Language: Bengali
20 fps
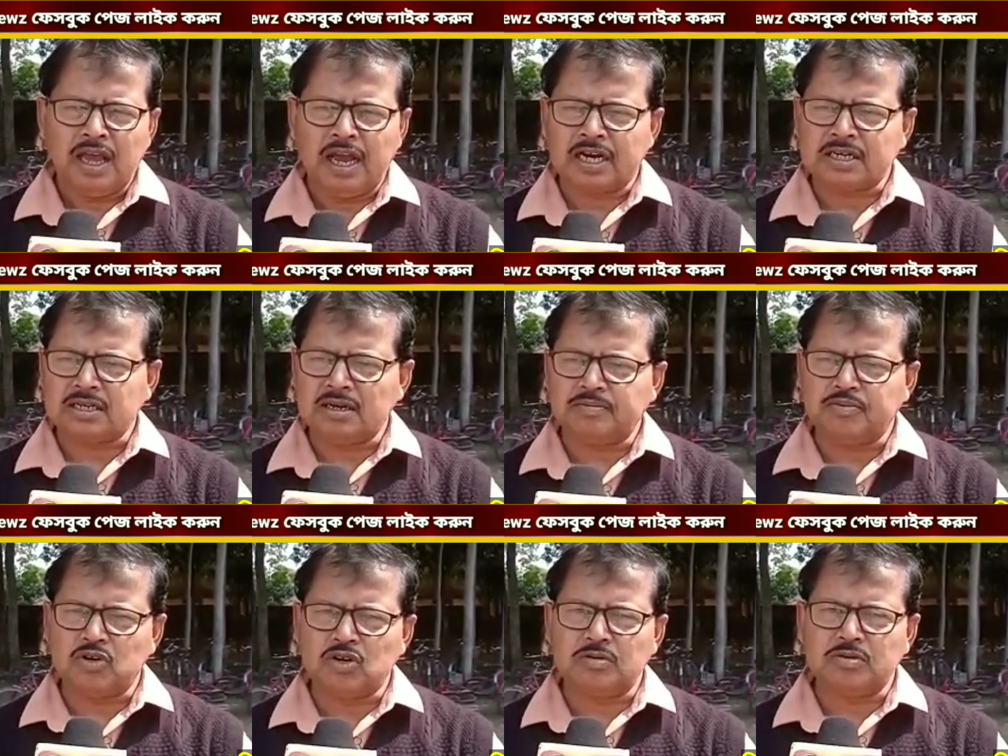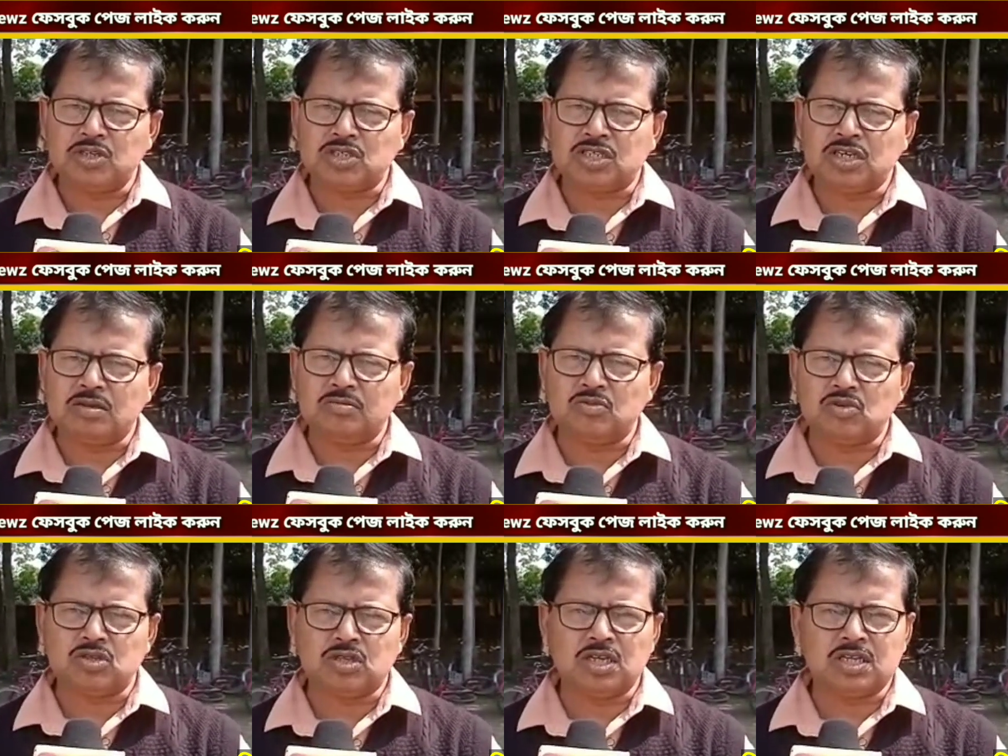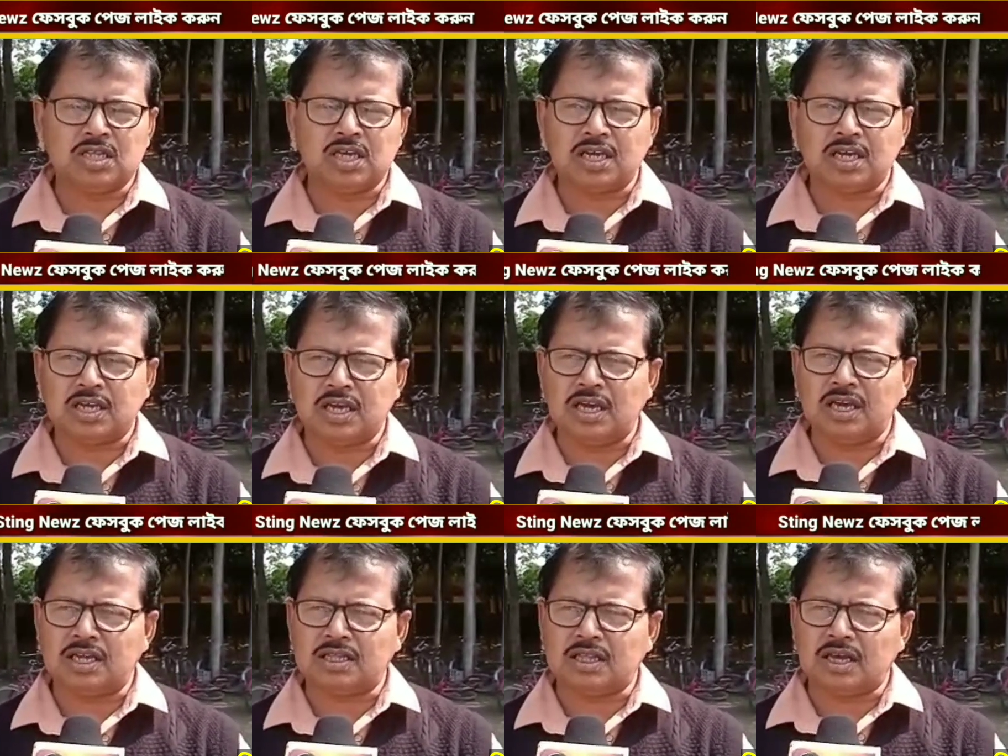একটা পরিবেশের মধ্যে
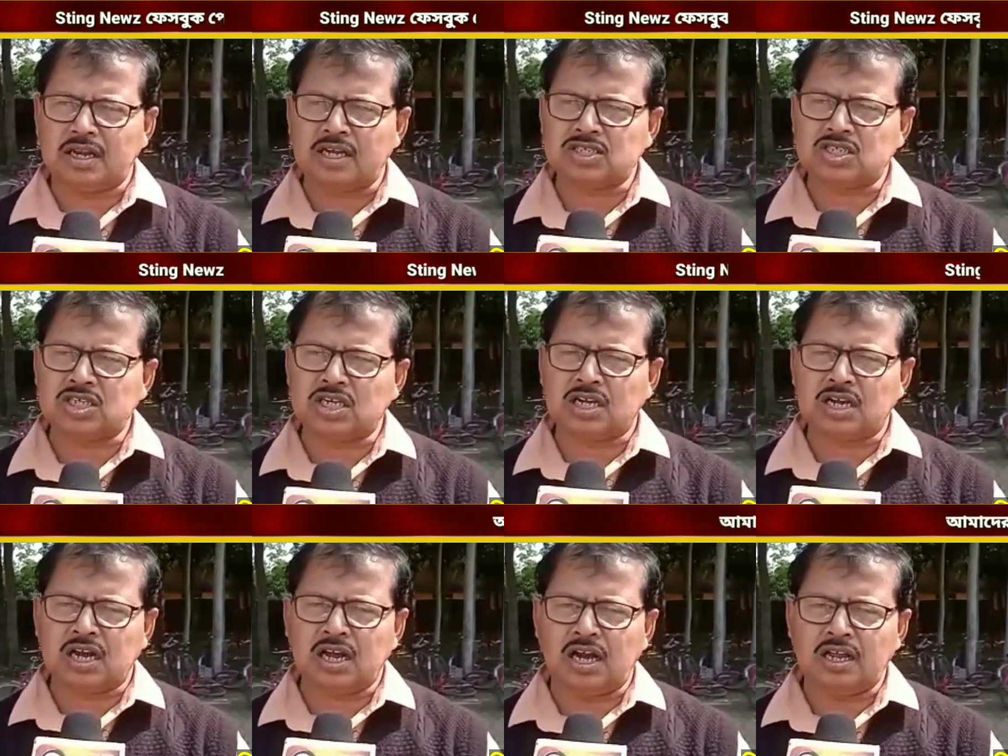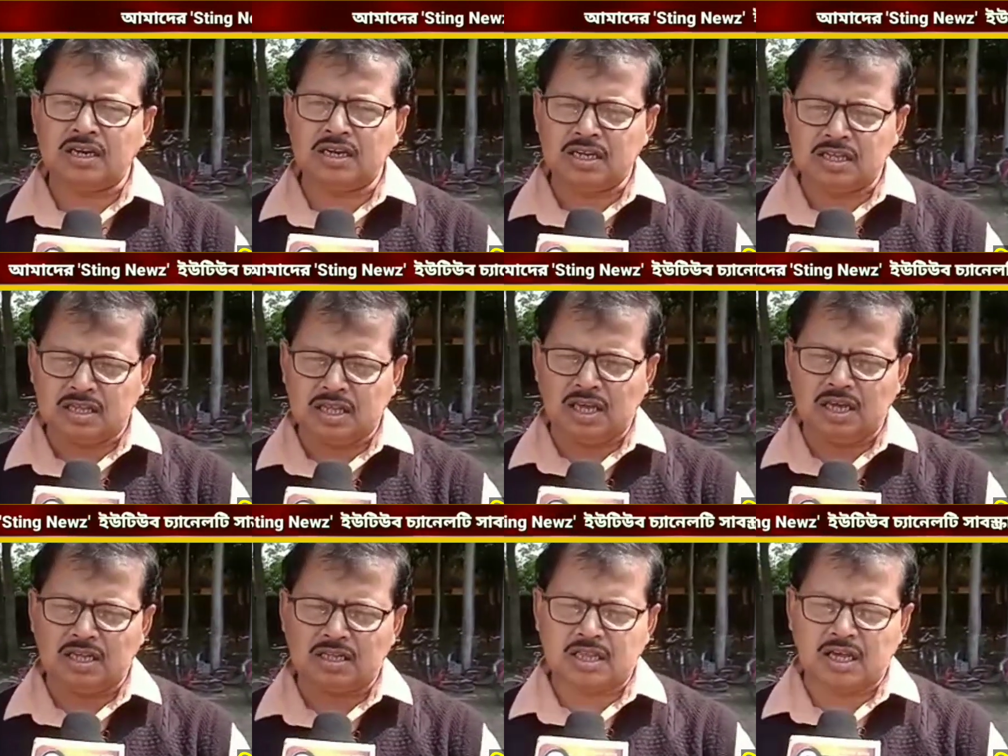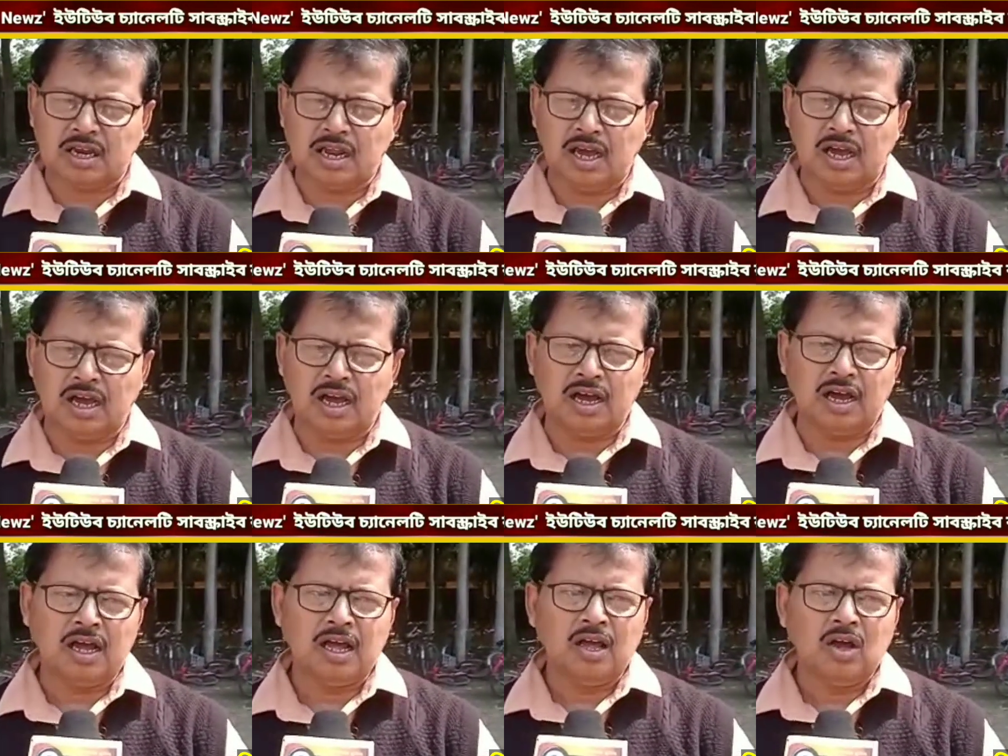থেকে তারা শিক্ষা নিতে তারা
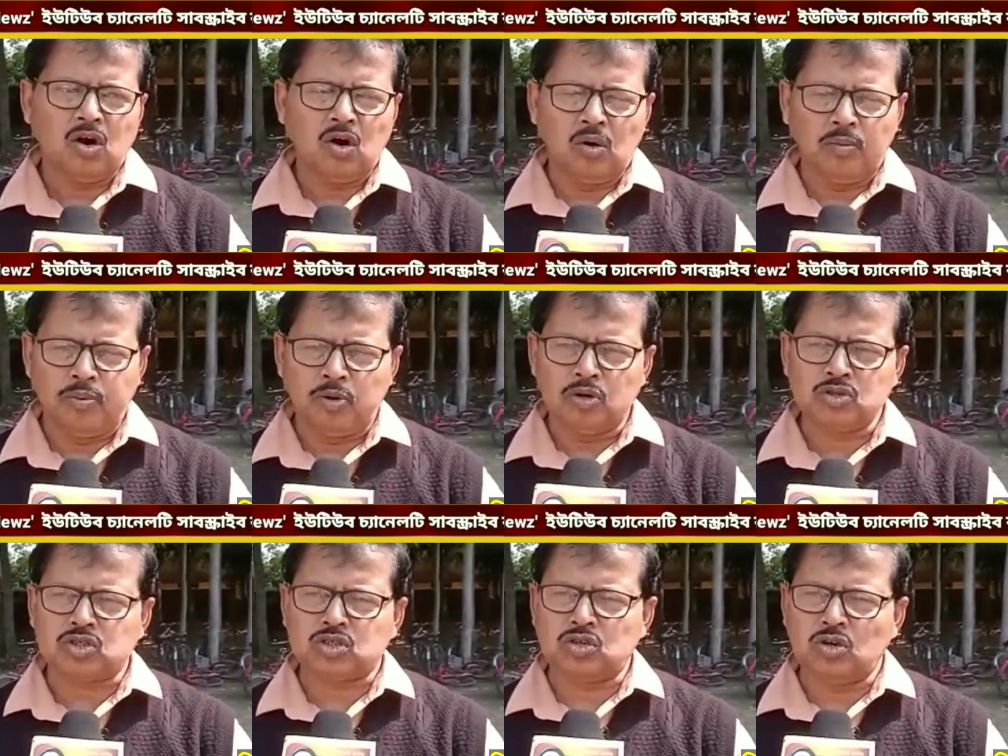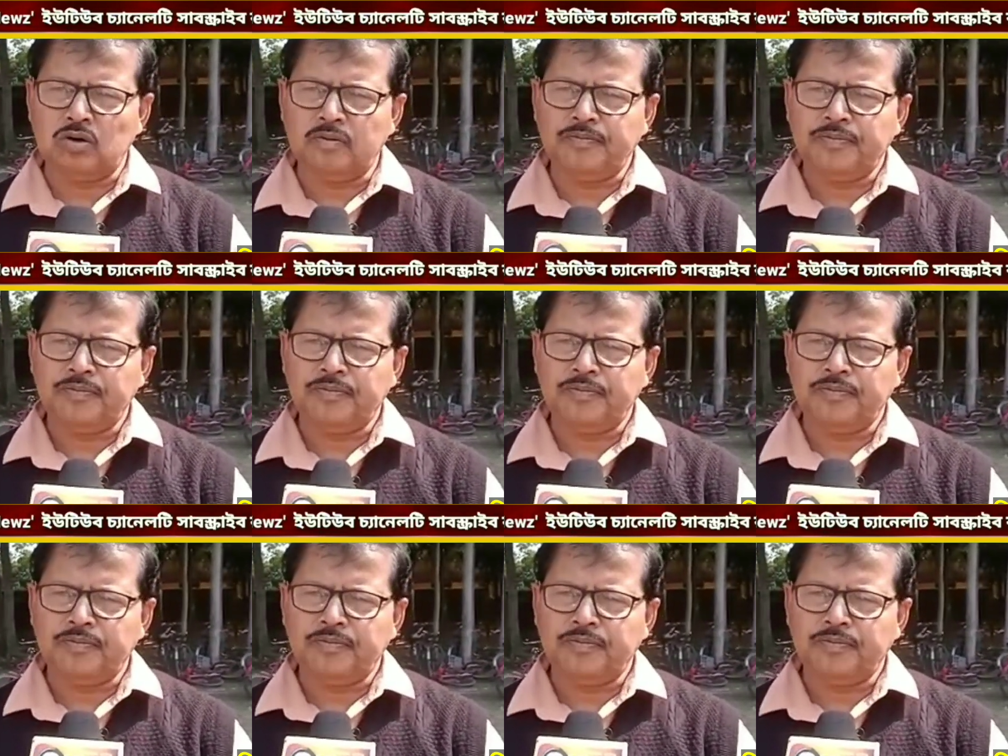অভ্যস্ত